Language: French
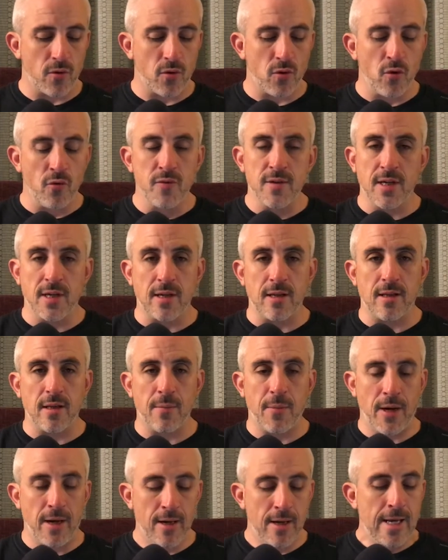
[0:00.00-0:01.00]
Donc ne vous
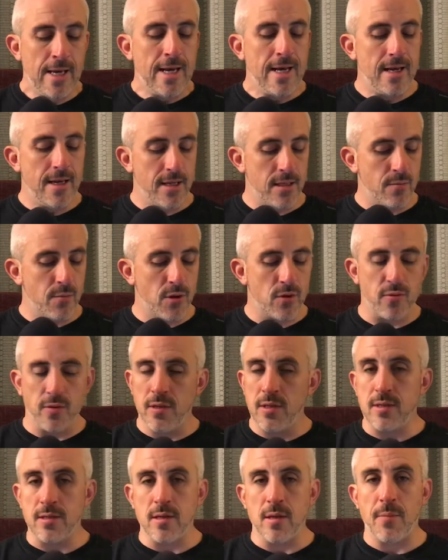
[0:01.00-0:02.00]
inquiétez pas, la
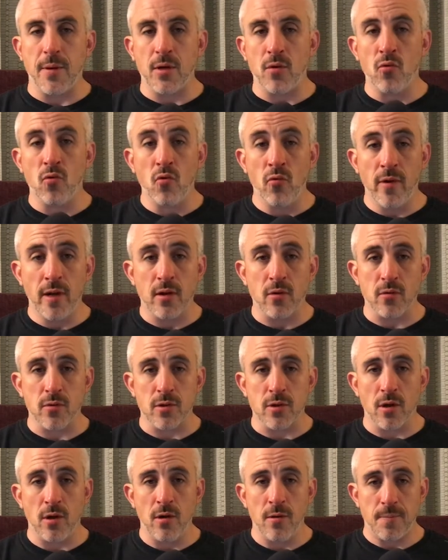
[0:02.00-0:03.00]
Xbox One X n'est pas une nouvelle
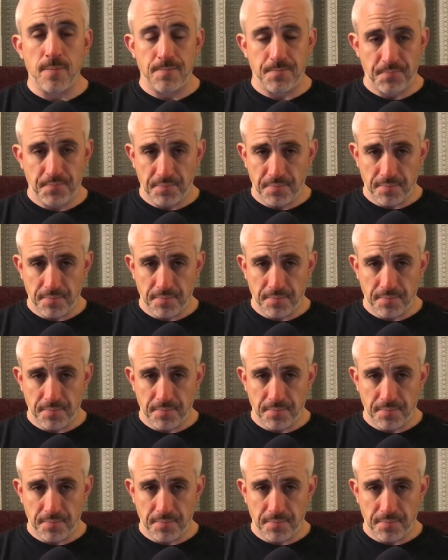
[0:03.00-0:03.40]
console.